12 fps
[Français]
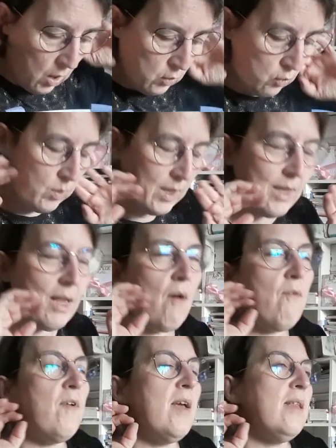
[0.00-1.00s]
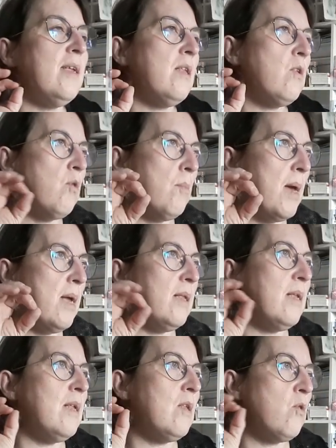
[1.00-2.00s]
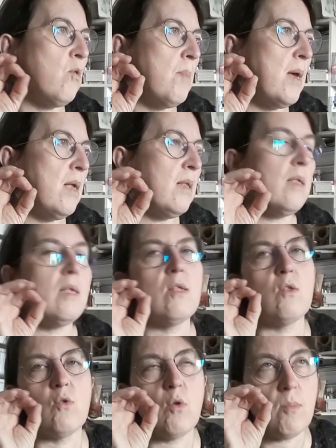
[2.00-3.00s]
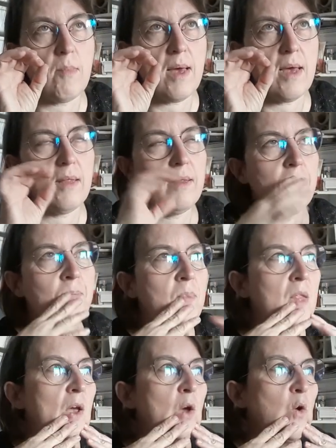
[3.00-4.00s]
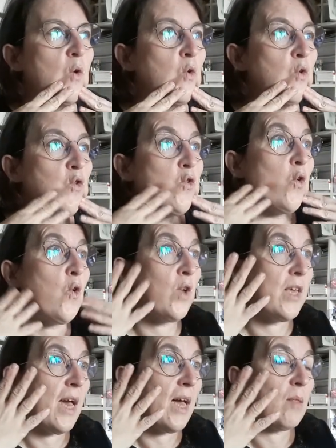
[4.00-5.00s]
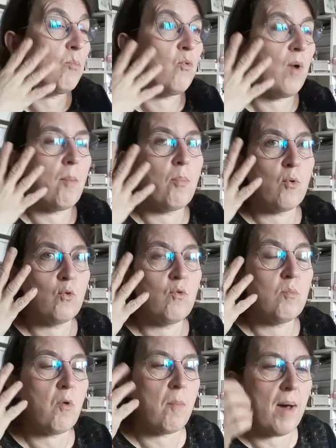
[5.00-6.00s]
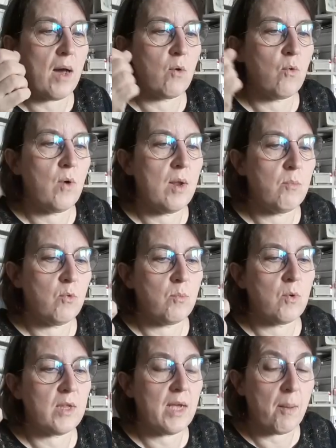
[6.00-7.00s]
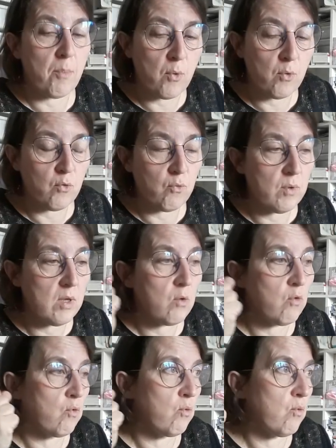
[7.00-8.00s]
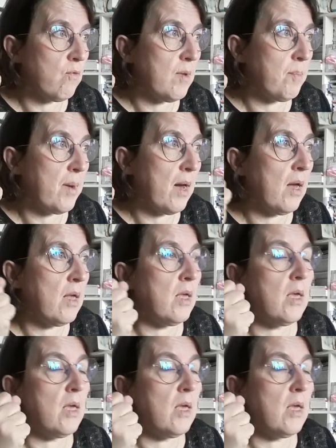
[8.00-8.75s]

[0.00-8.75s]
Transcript: Ensuite, ça fait des semaines et des semaines et des semaines que je regarde pour un produit pour Margot. Elle me demandait un produit que je ne trouvais pas.